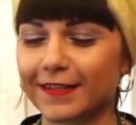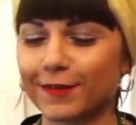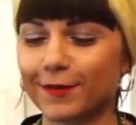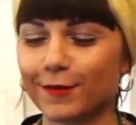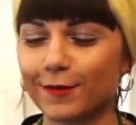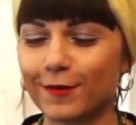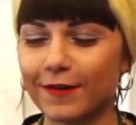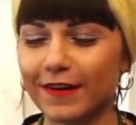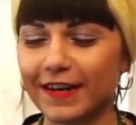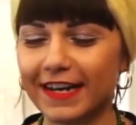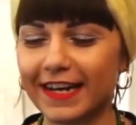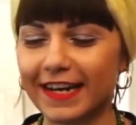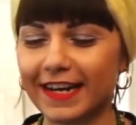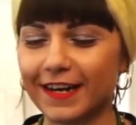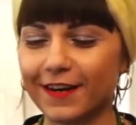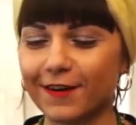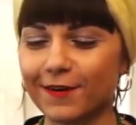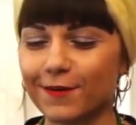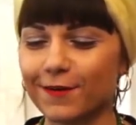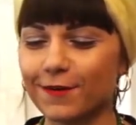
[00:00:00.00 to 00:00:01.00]

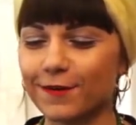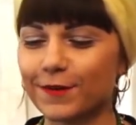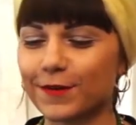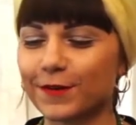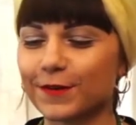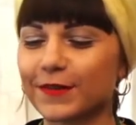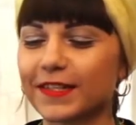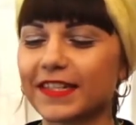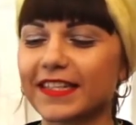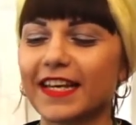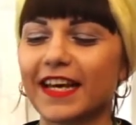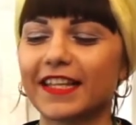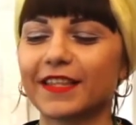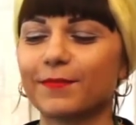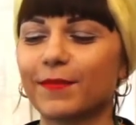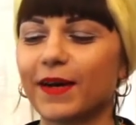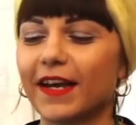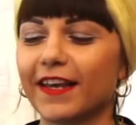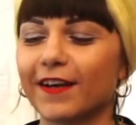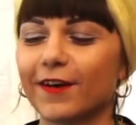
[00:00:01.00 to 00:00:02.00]
Кукареку! Хрустят
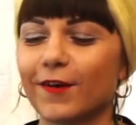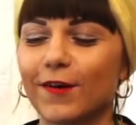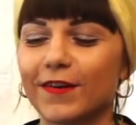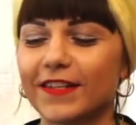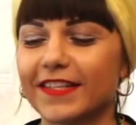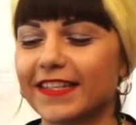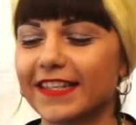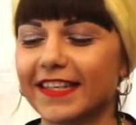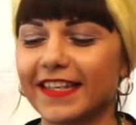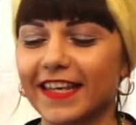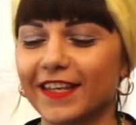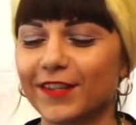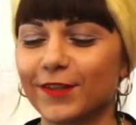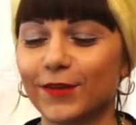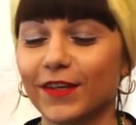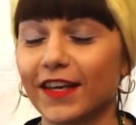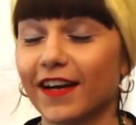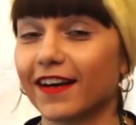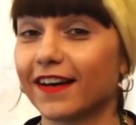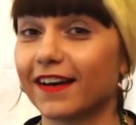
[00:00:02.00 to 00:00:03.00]
мои кости, еду
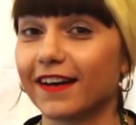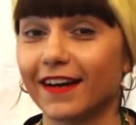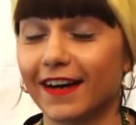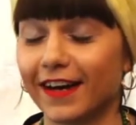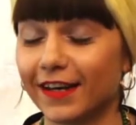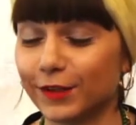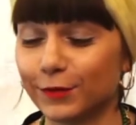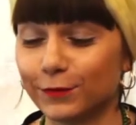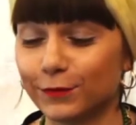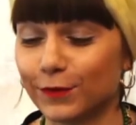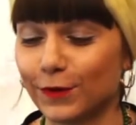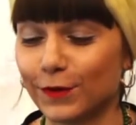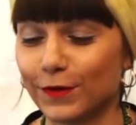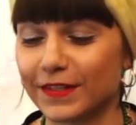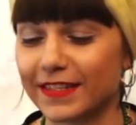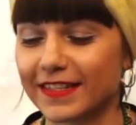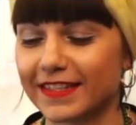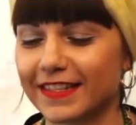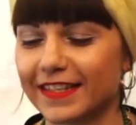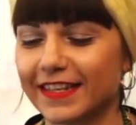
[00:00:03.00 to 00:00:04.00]
я к хану в
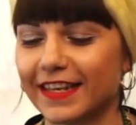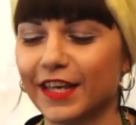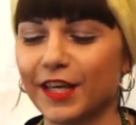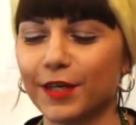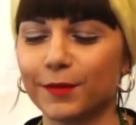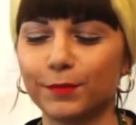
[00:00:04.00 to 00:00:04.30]
гости,